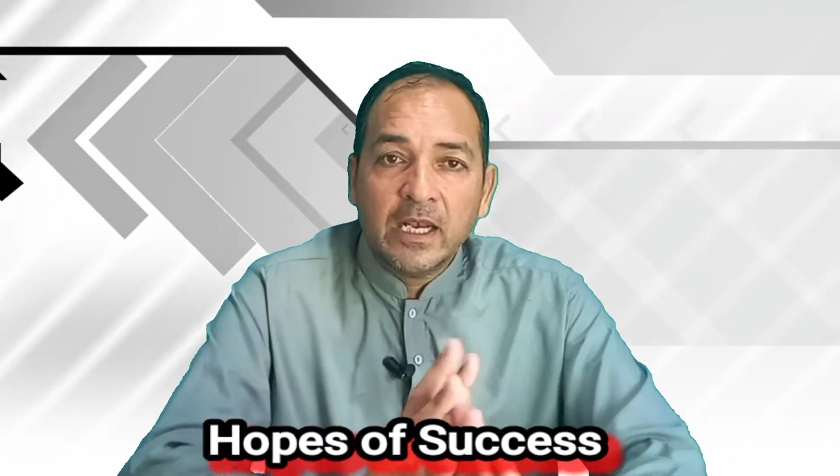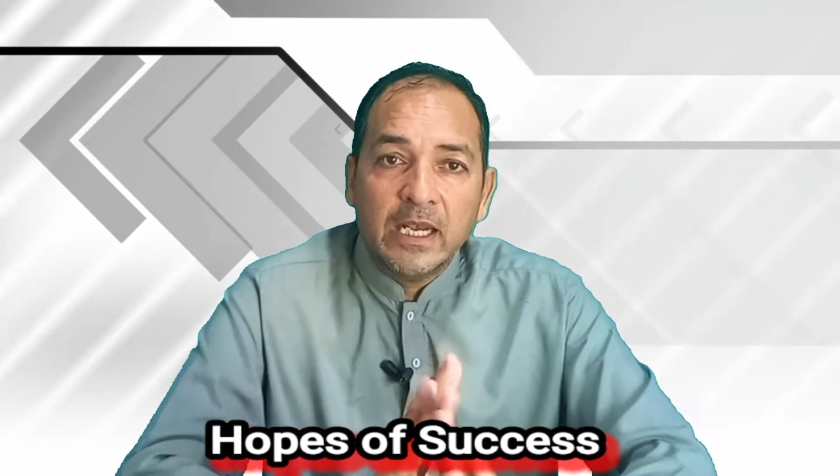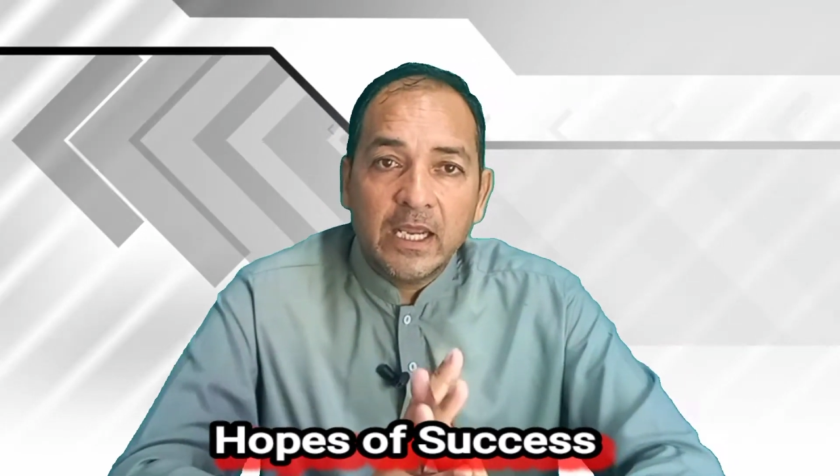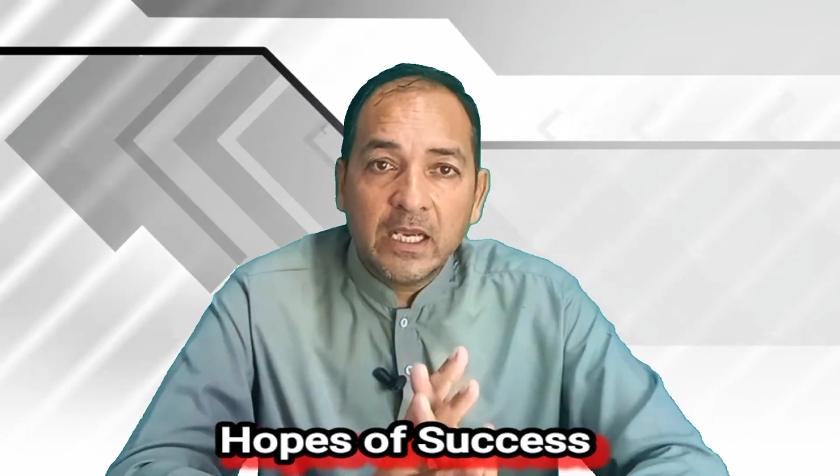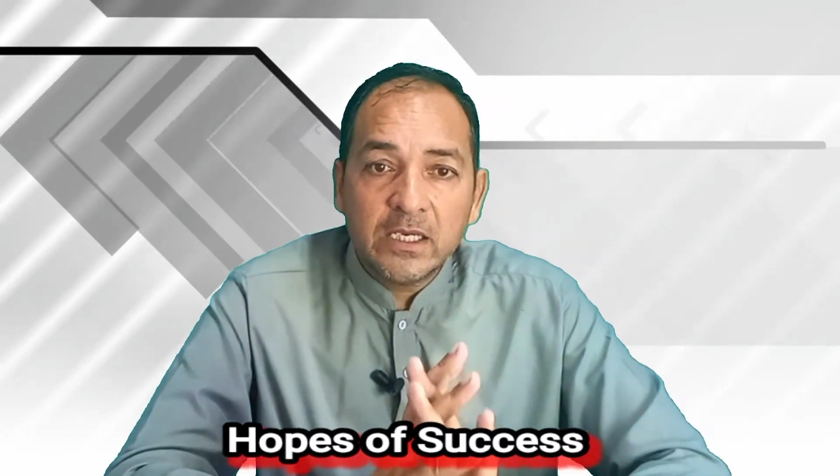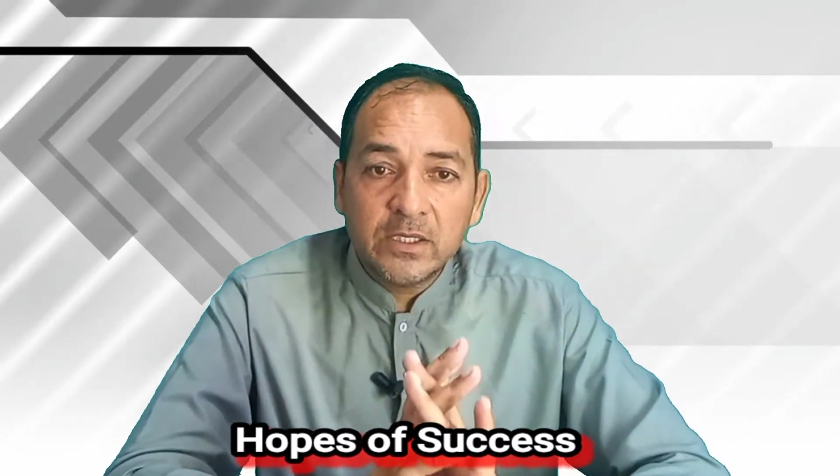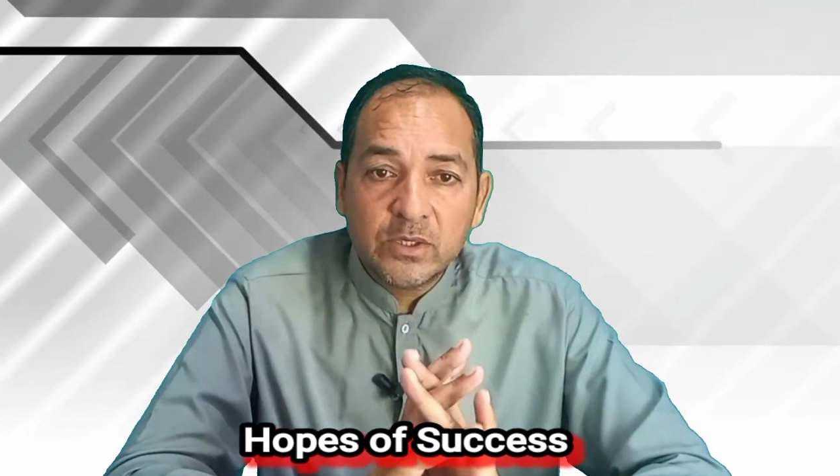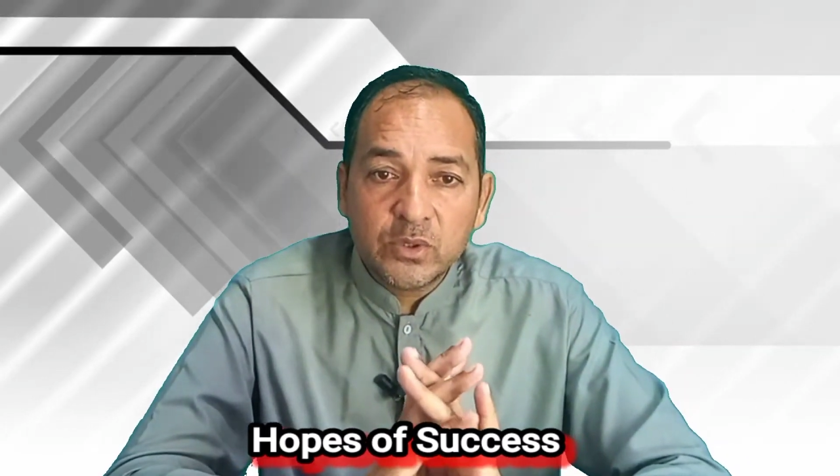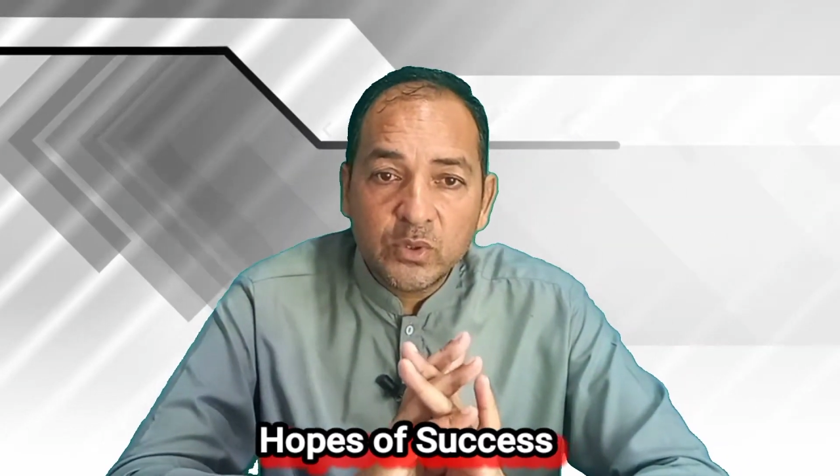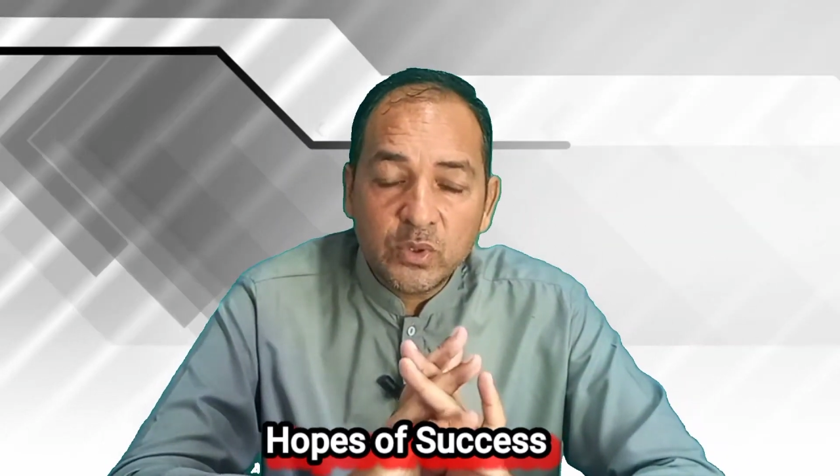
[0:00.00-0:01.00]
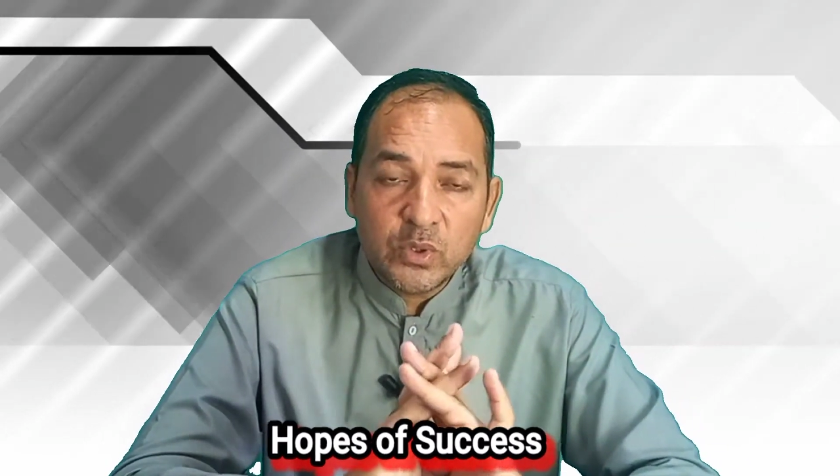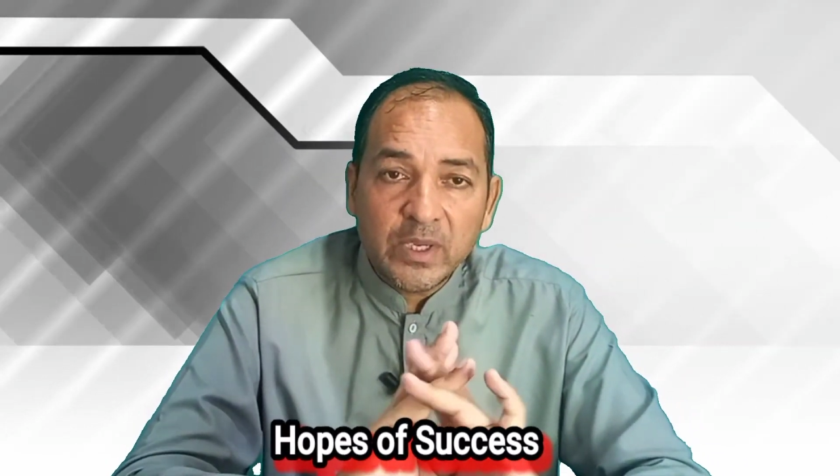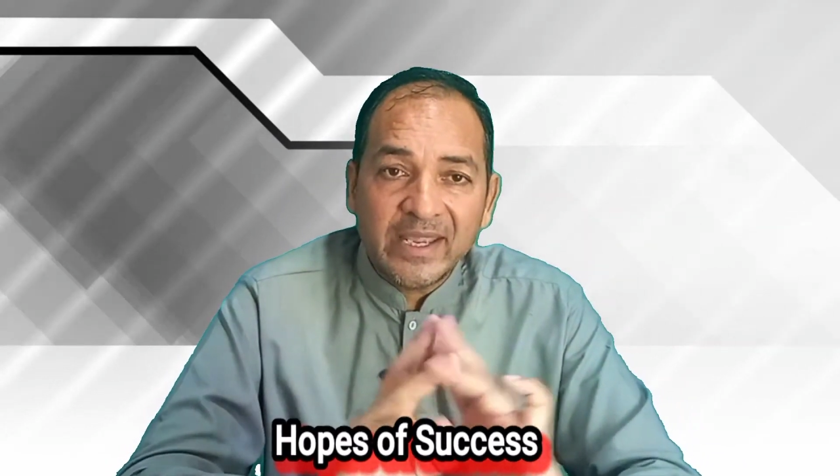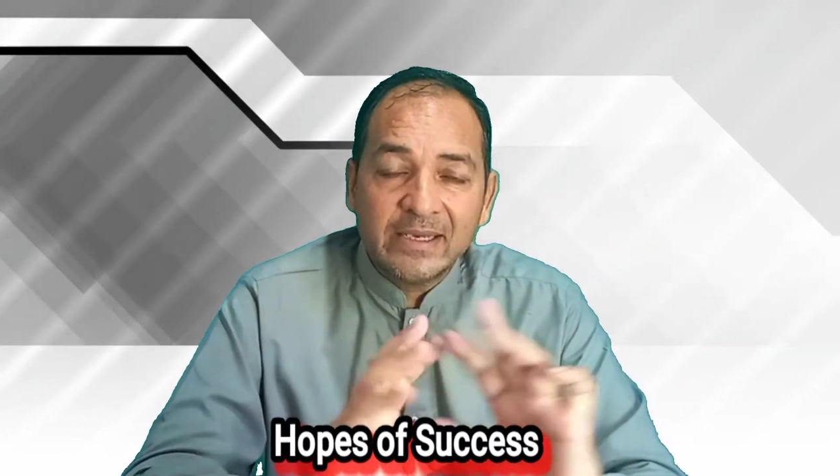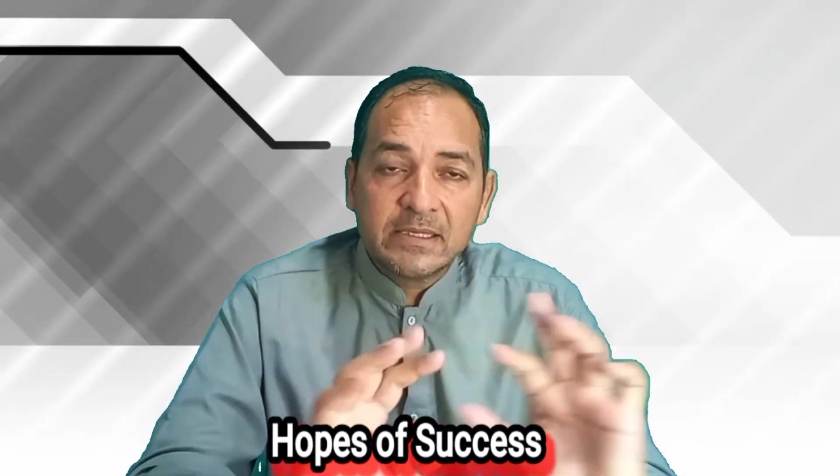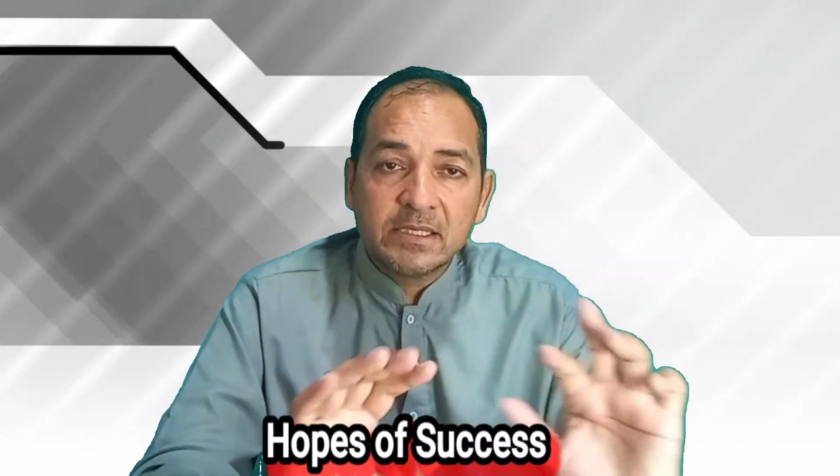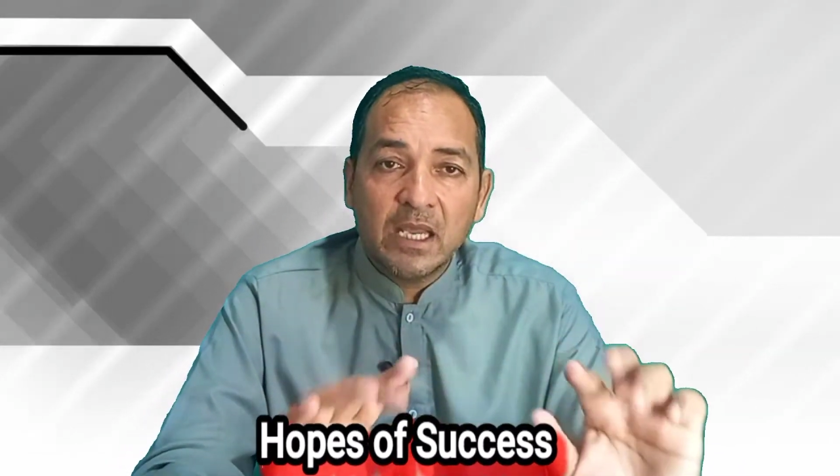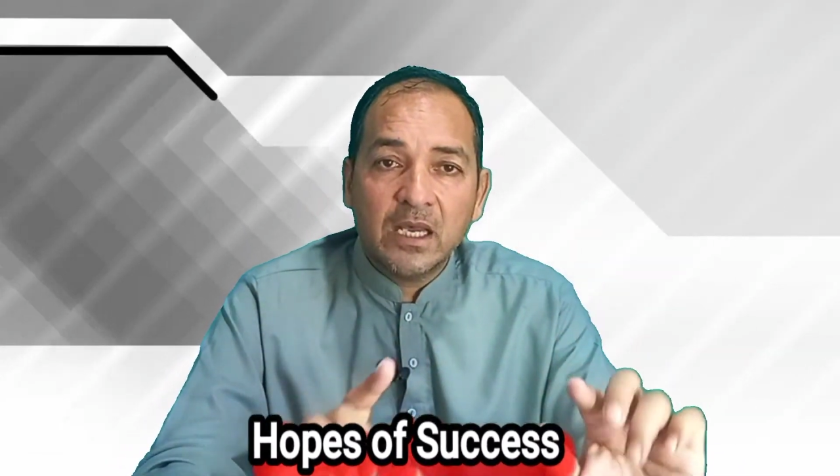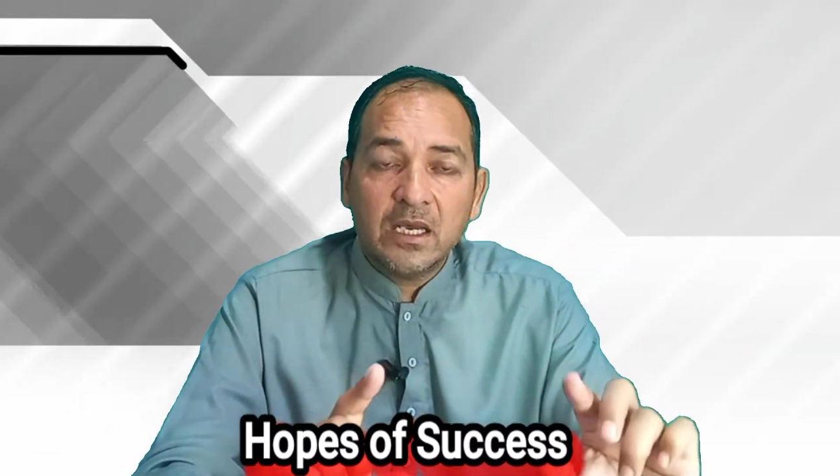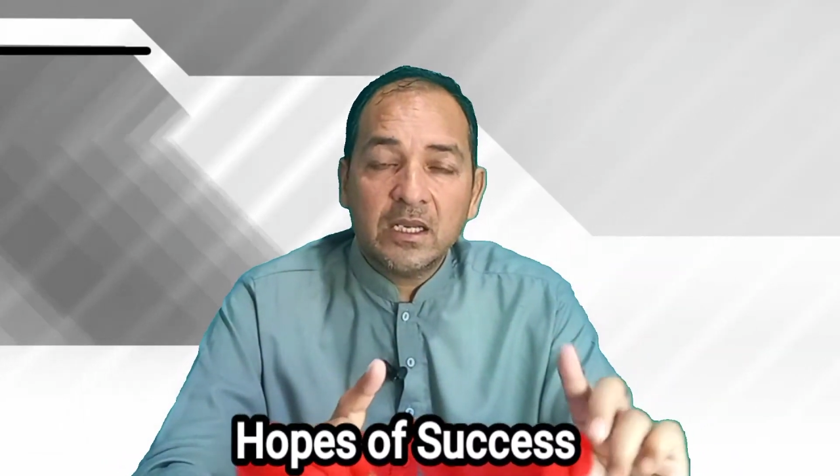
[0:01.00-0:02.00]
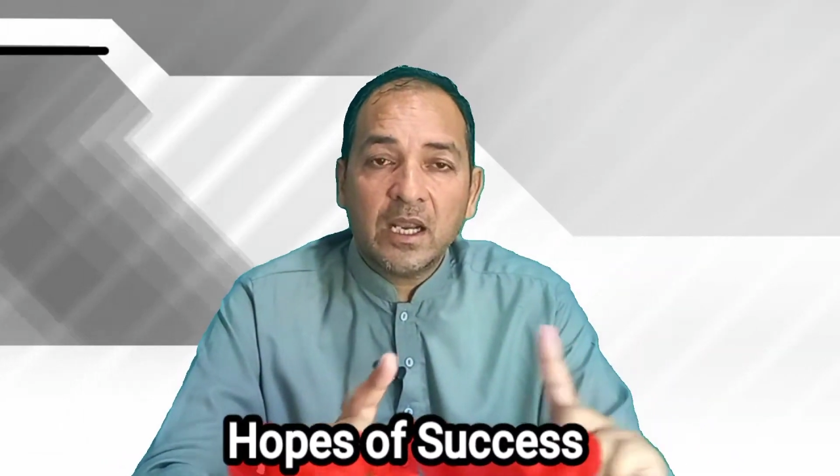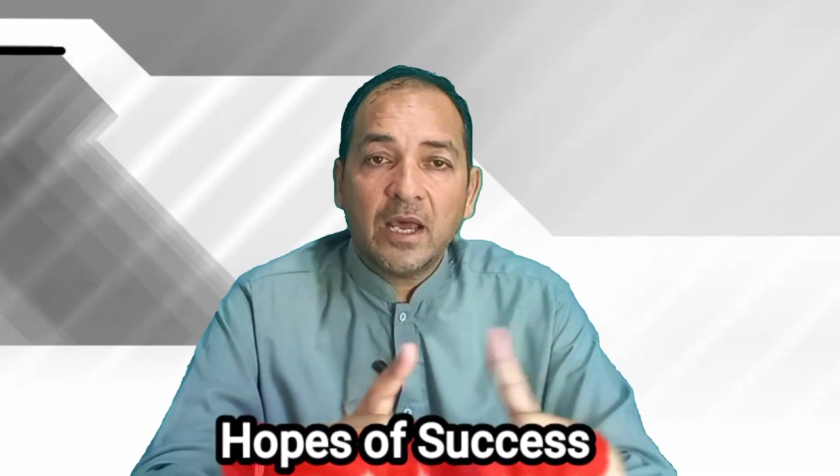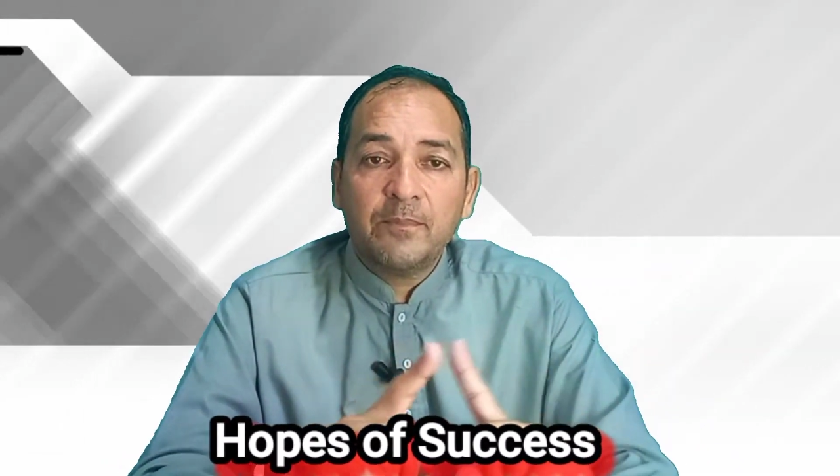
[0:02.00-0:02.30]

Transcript: लेकिन जो इंसान